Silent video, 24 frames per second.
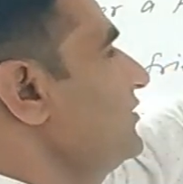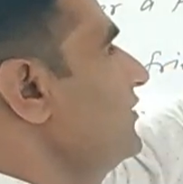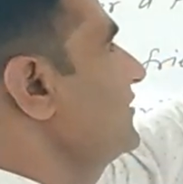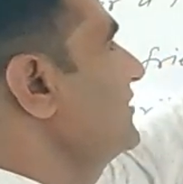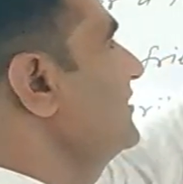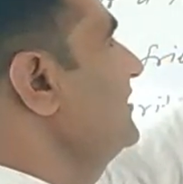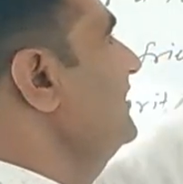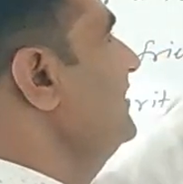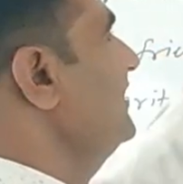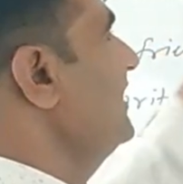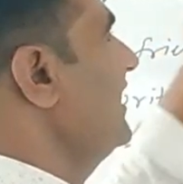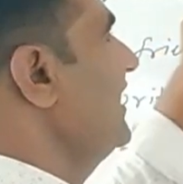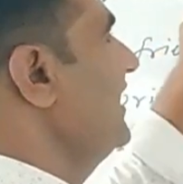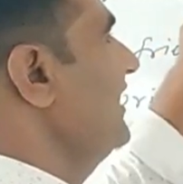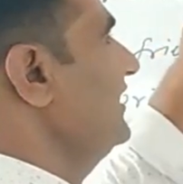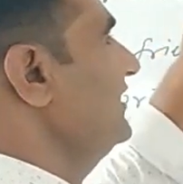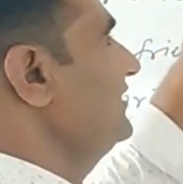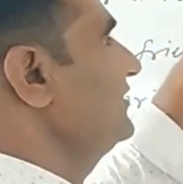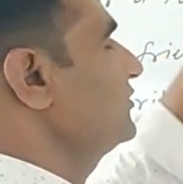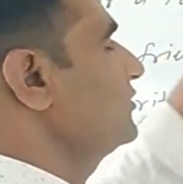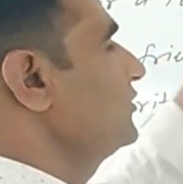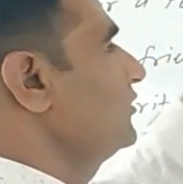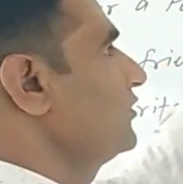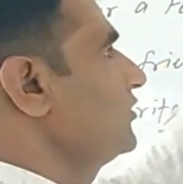डॉक्टर
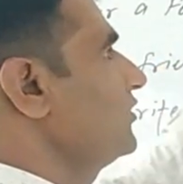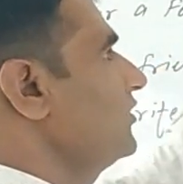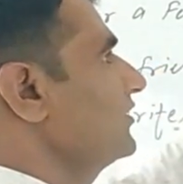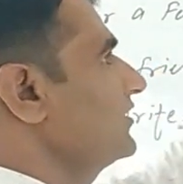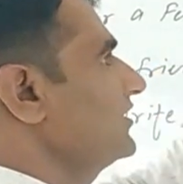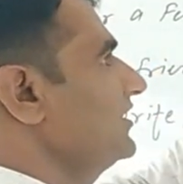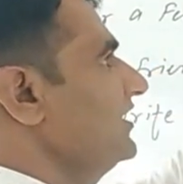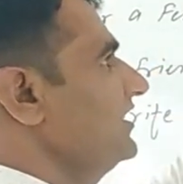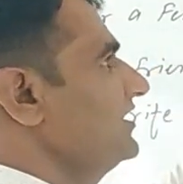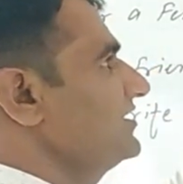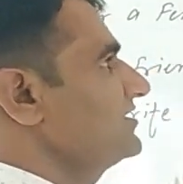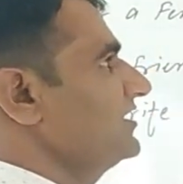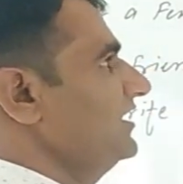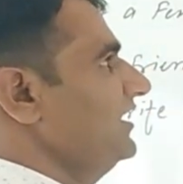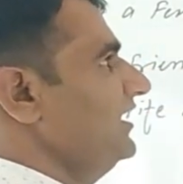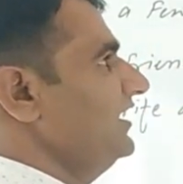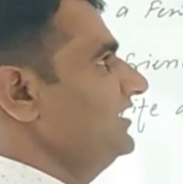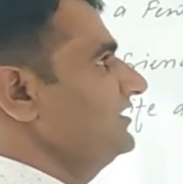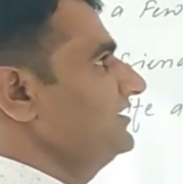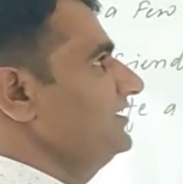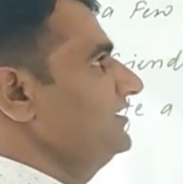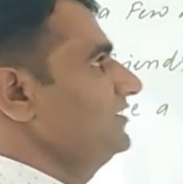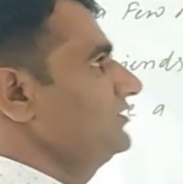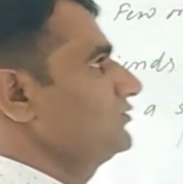आनंद को डॉक्टर ने
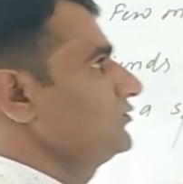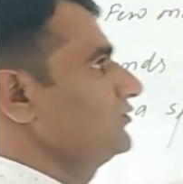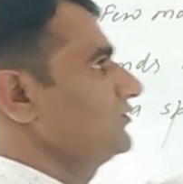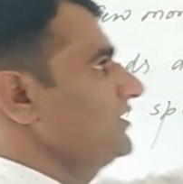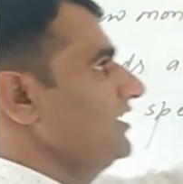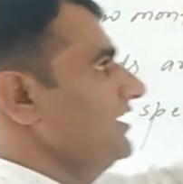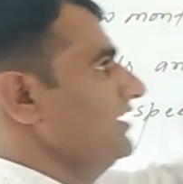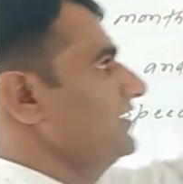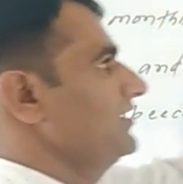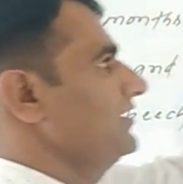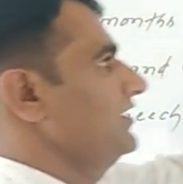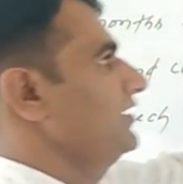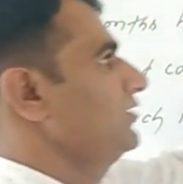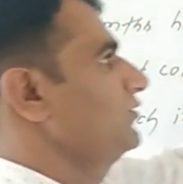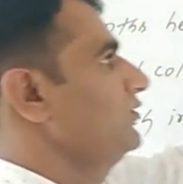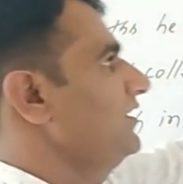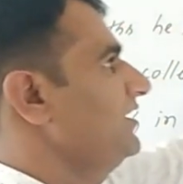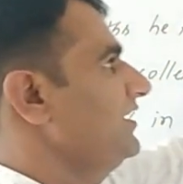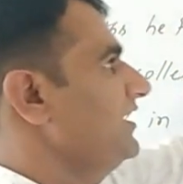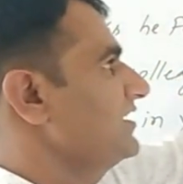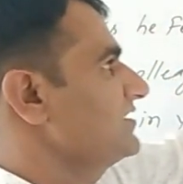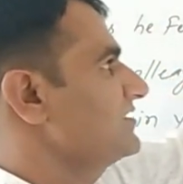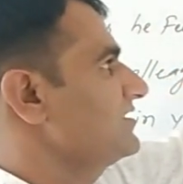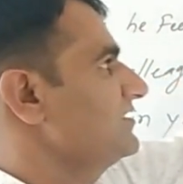सलाह दी टू टेक
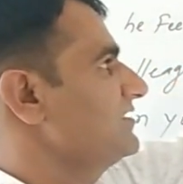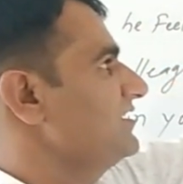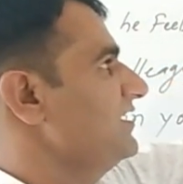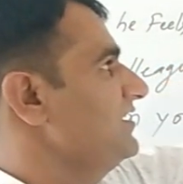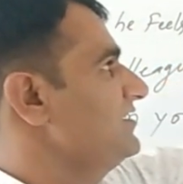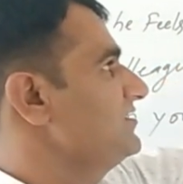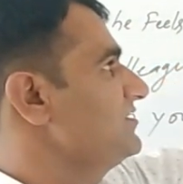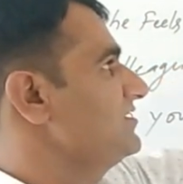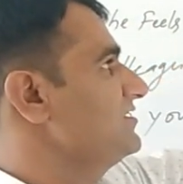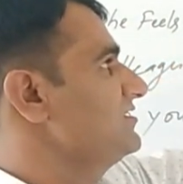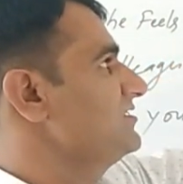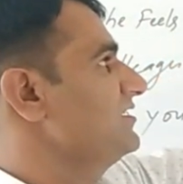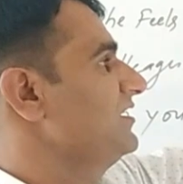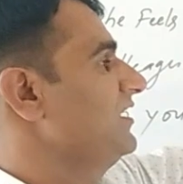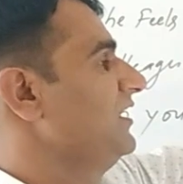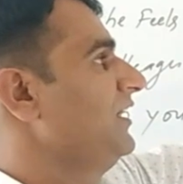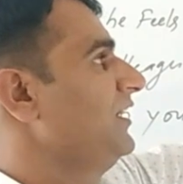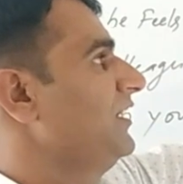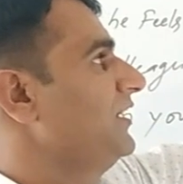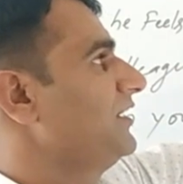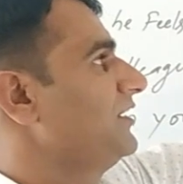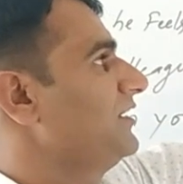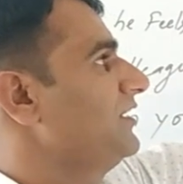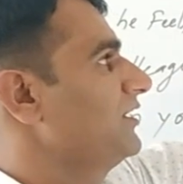रेगुलर एक्सरसाइज इज
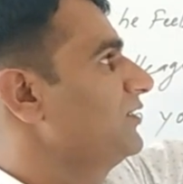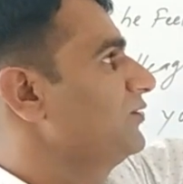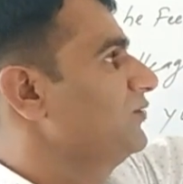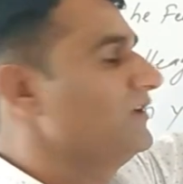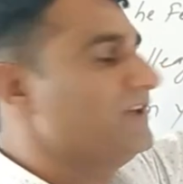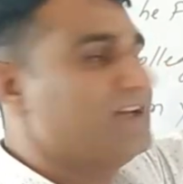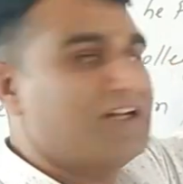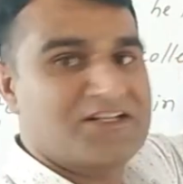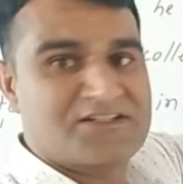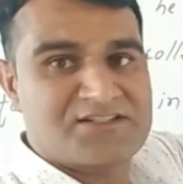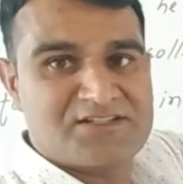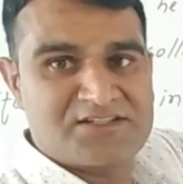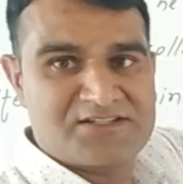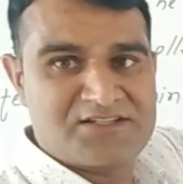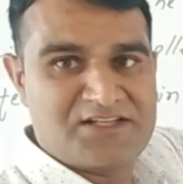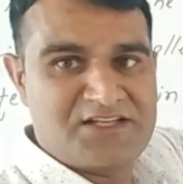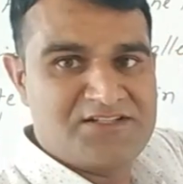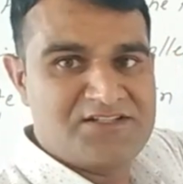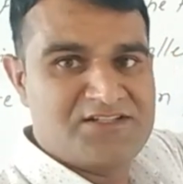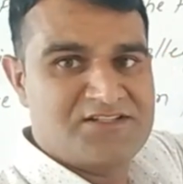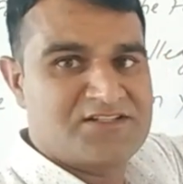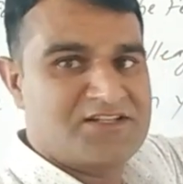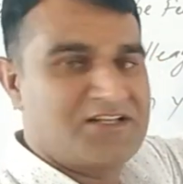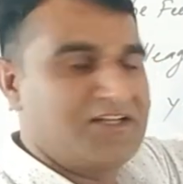रेगुलर
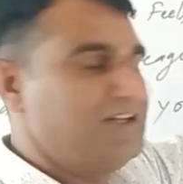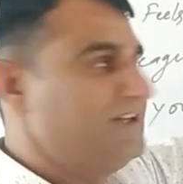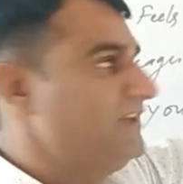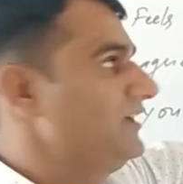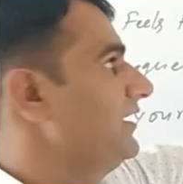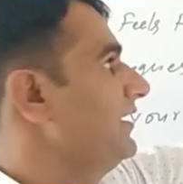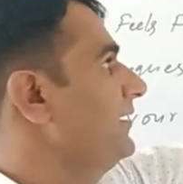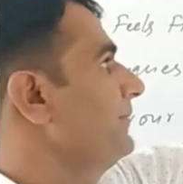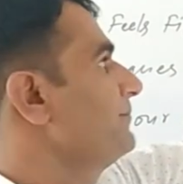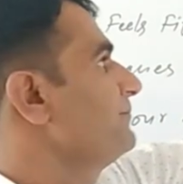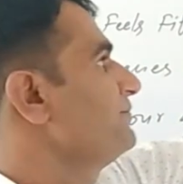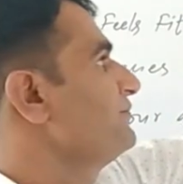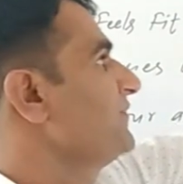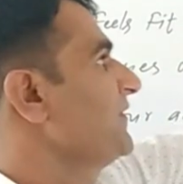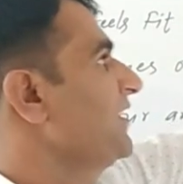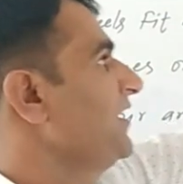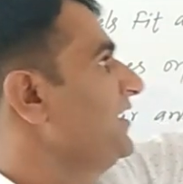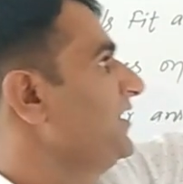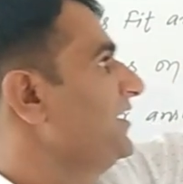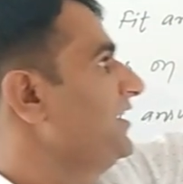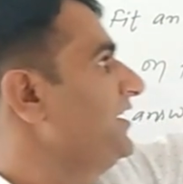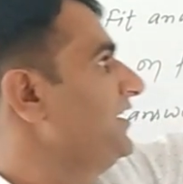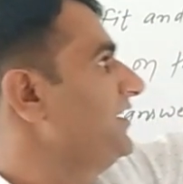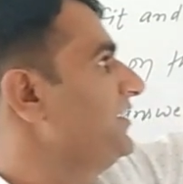एक्सरसाइज के लिए
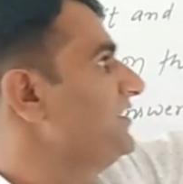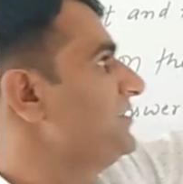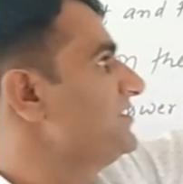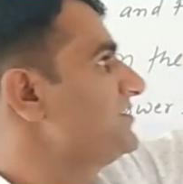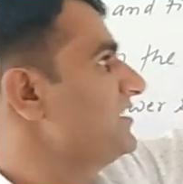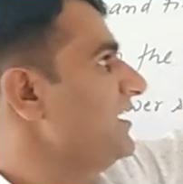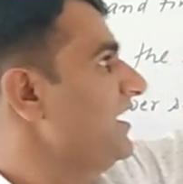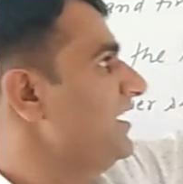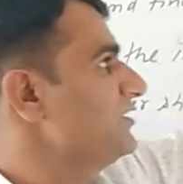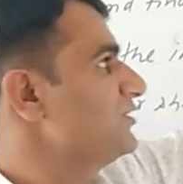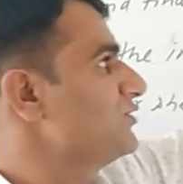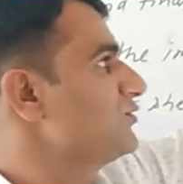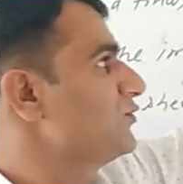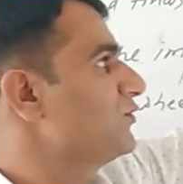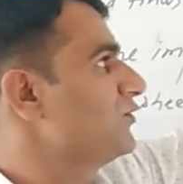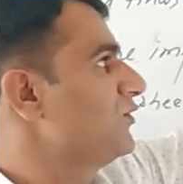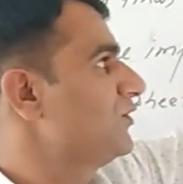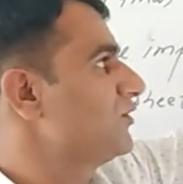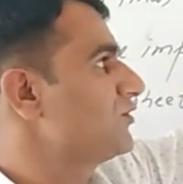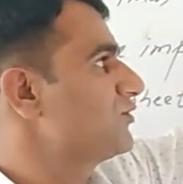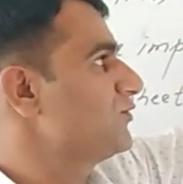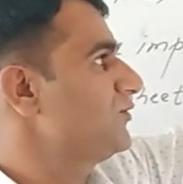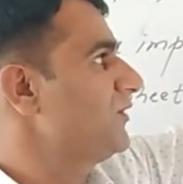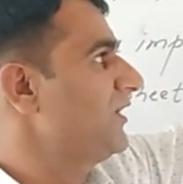ही डिसाइड टू
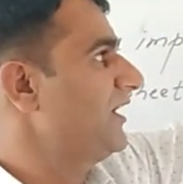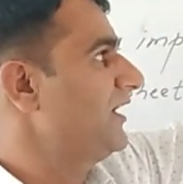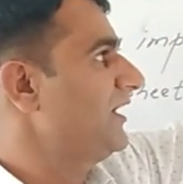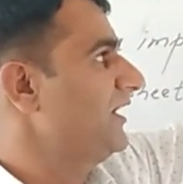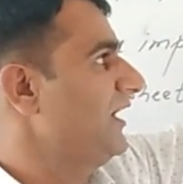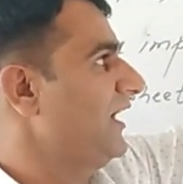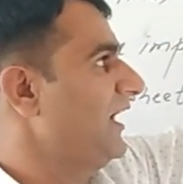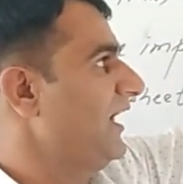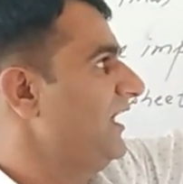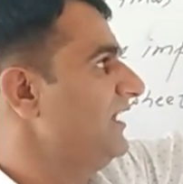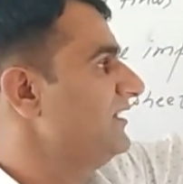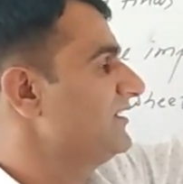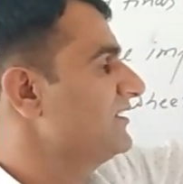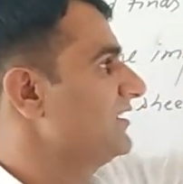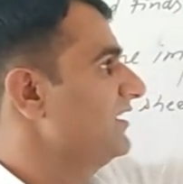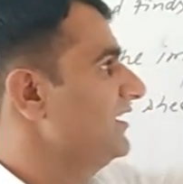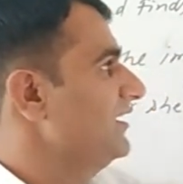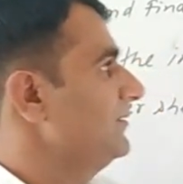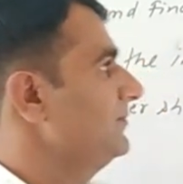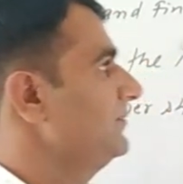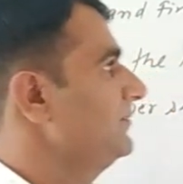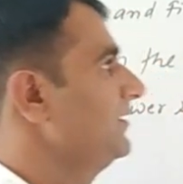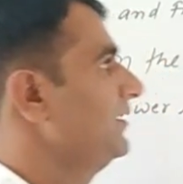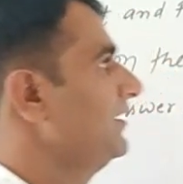गो टू ए हेल्थ
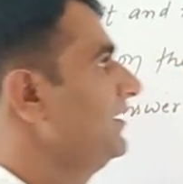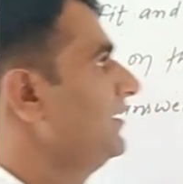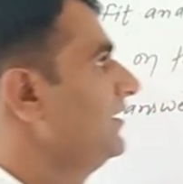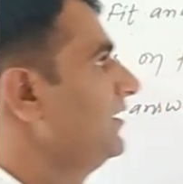क्लब